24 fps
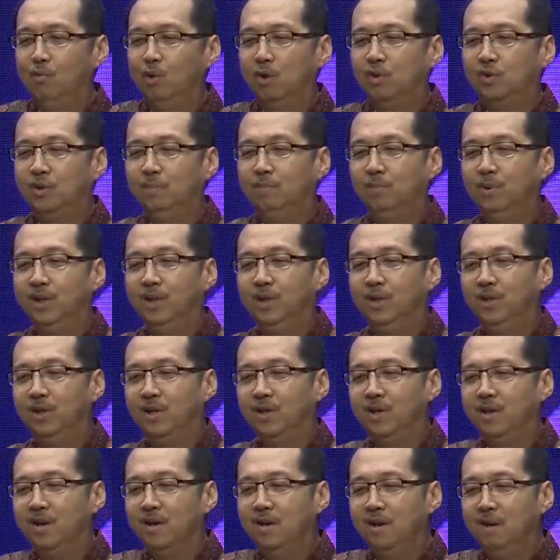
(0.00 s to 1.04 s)
worship leader
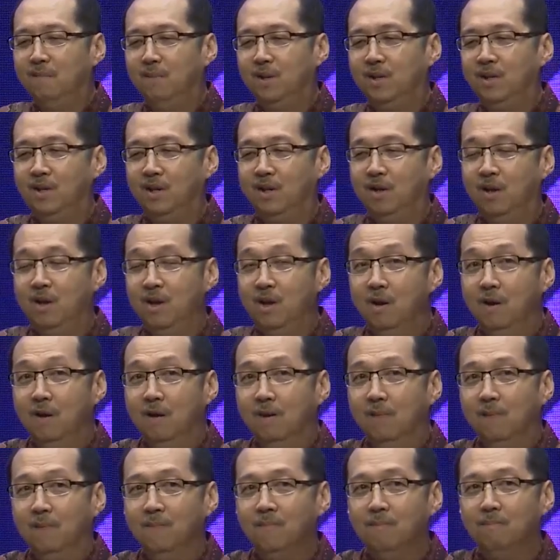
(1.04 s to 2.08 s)
yang namanya
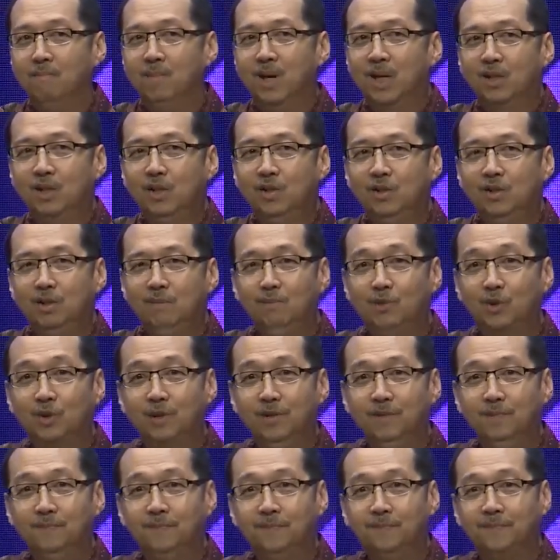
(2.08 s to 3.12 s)
Marty
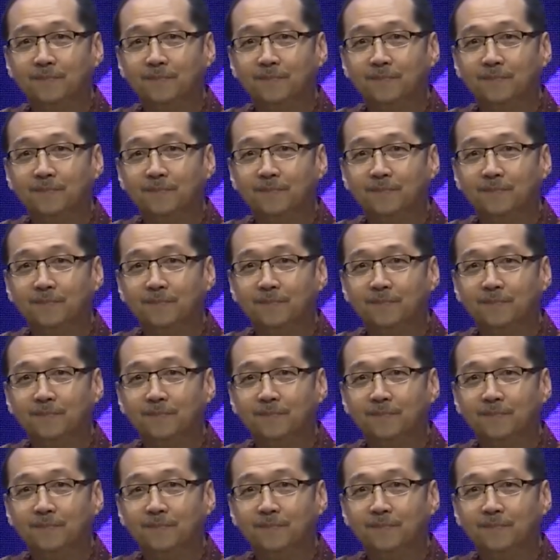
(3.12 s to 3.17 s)
Simpson.